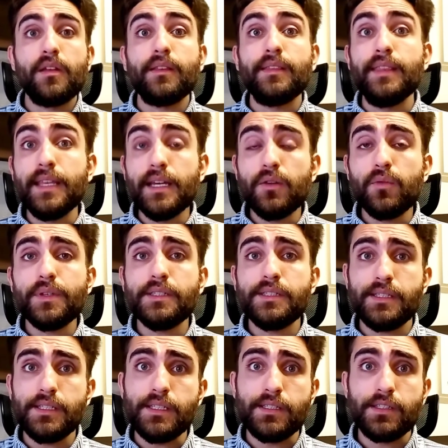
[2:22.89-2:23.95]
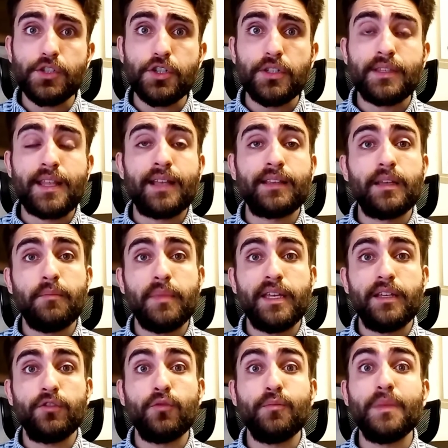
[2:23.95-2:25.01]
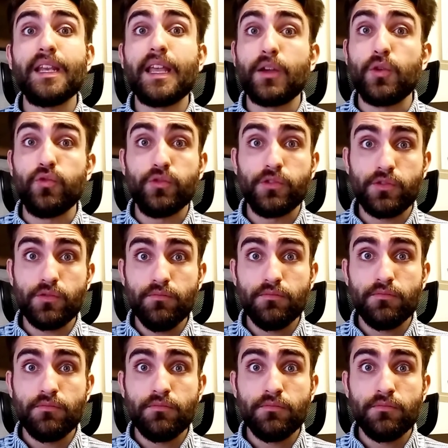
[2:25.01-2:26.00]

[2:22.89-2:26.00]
não existe tratamento milagroso